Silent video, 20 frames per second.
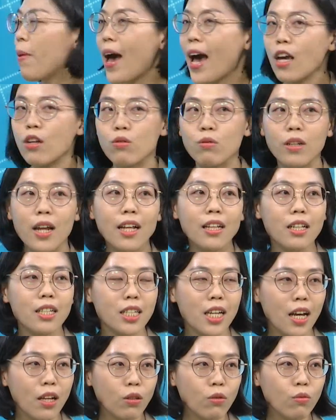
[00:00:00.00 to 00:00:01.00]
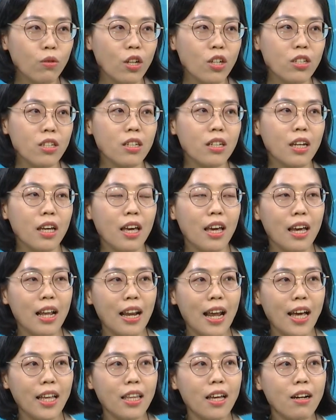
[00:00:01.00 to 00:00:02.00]
不排除它的强度呢是可以
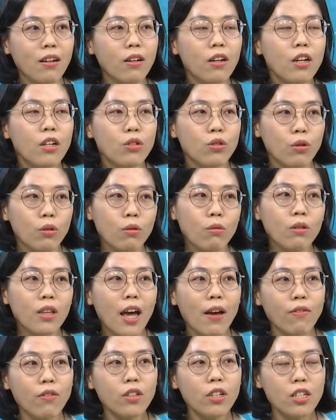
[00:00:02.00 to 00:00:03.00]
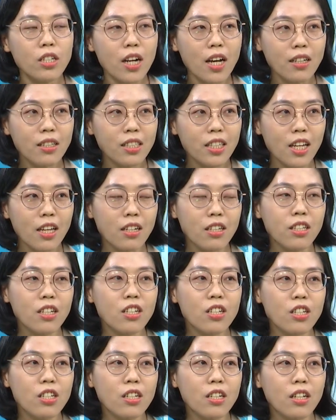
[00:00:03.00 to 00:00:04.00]
来到中度台风的上限，甚
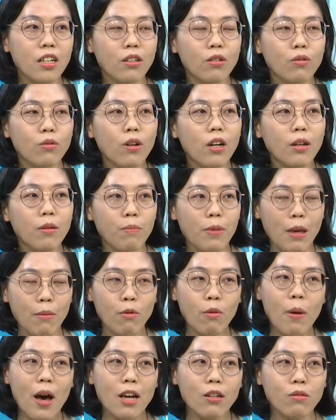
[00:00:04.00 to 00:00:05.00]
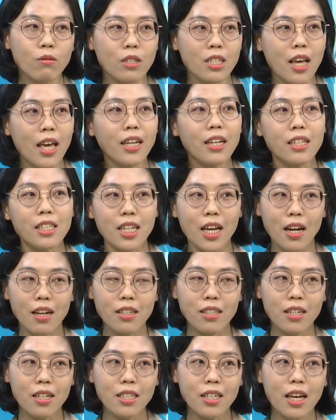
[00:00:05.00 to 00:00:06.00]
至呢，呃，也不排除再更强一
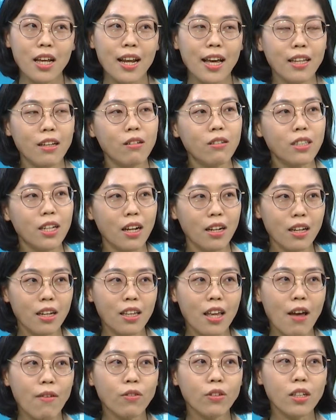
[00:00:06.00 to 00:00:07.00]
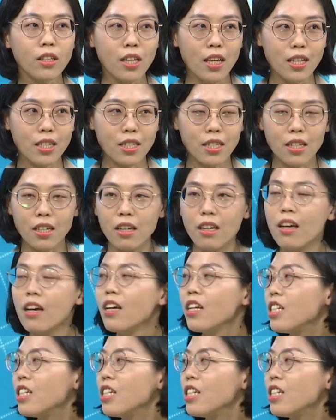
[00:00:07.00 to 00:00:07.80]
些些来到强烈台风的等级。